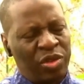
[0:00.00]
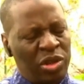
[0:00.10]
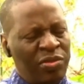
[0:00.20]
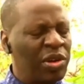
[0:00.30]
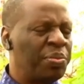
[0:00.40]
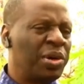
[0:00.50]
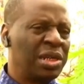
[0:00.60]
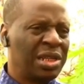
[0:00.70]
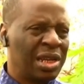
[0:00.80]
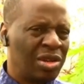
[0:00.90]
de développement
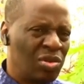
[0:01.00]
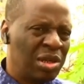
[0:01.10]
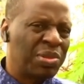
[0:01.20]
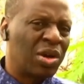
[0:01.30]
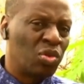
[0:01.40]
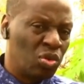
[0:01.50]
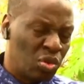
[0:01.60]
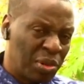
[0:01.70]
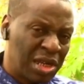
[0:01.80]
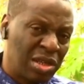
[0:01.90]
intégré du Liptako
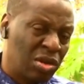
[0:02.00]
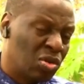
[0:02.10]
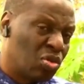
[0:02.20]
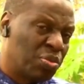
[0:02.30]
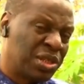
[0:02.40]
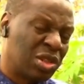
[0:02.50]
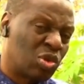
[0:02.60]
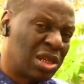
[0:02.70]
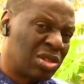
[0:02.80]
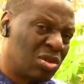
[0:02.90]
Gourma qui regroupe ces
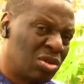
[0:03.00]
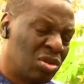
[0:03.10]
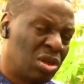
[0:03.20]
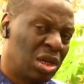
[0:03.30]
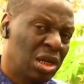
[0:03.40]
trois euh,